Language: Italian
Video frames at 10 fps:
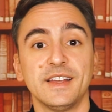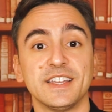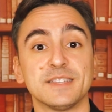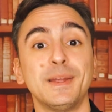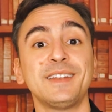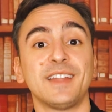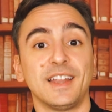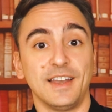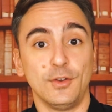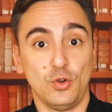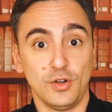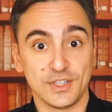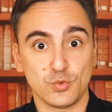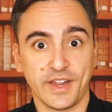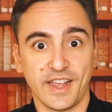che smantellano
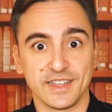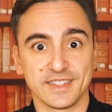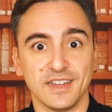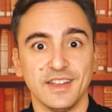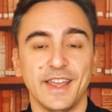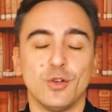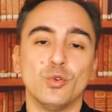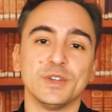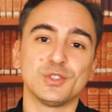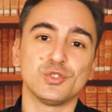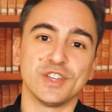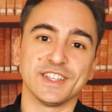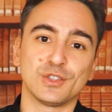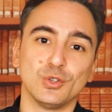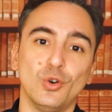la sua casa e con questo
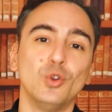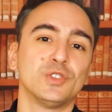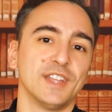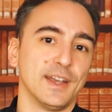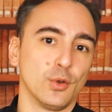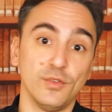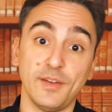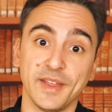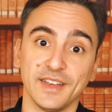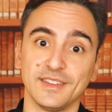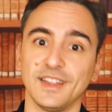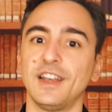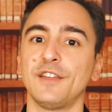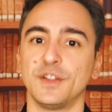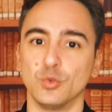gesto ottiene nuovamente
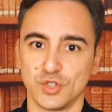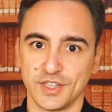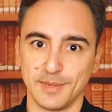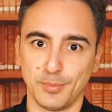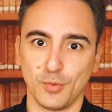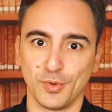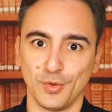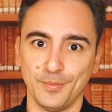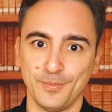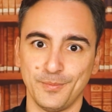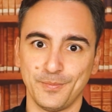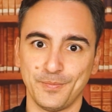la fiducia del popolo.